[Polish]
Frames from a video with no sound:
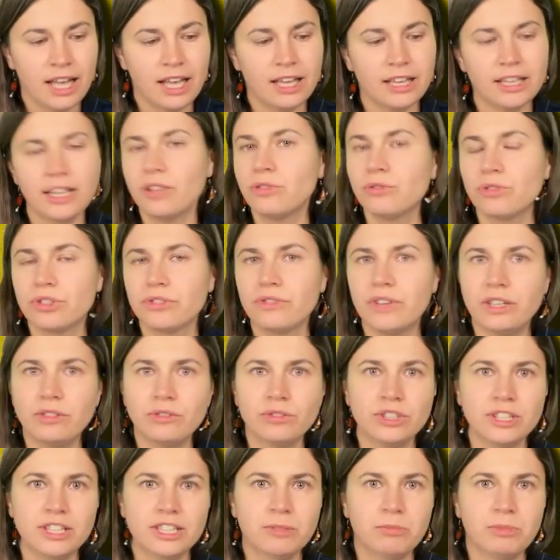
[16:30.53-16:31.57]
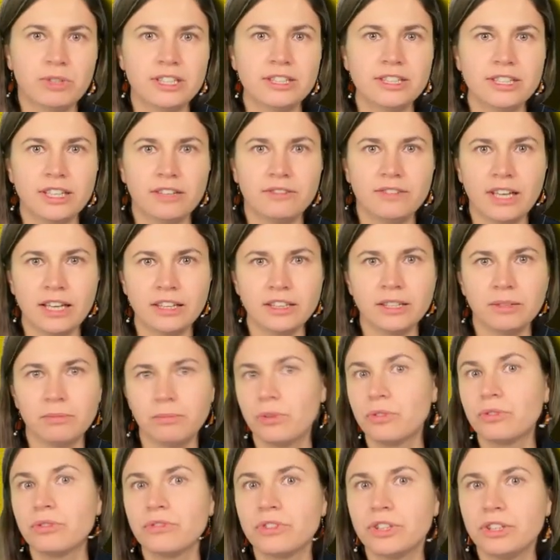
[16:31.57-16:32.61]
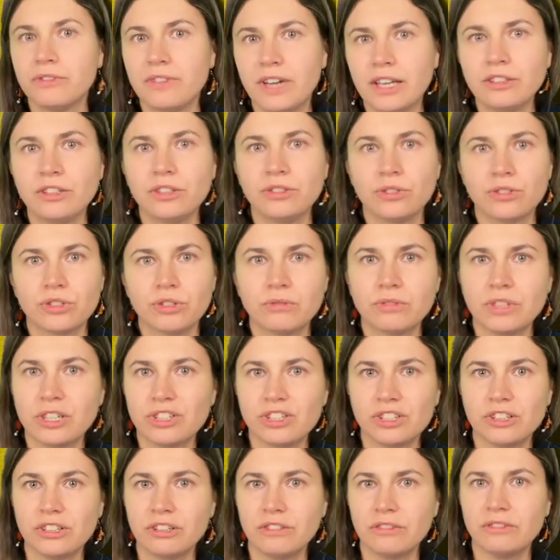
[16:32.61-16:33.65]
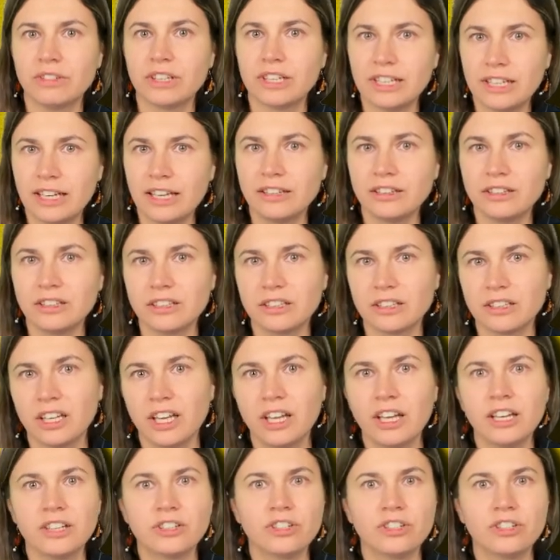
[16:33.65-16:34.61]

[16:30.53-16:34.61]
Janusz Waluś jest przedstawiany, porównywany do żołnierzy wyklętych.